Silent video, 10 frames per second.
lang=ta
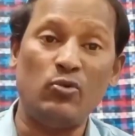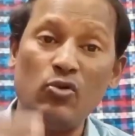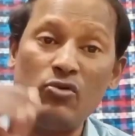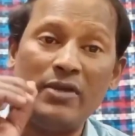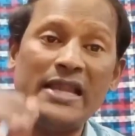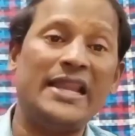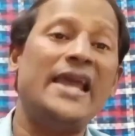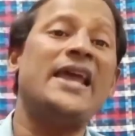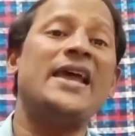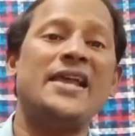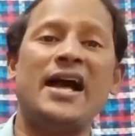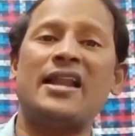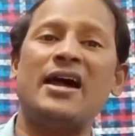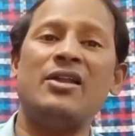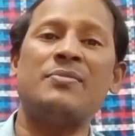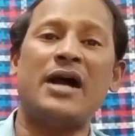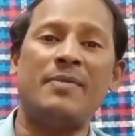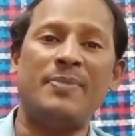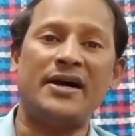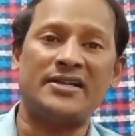உண்மையிலேயே யாராலும்
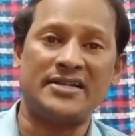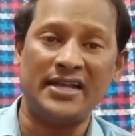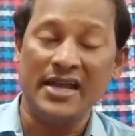காப்பாற்ற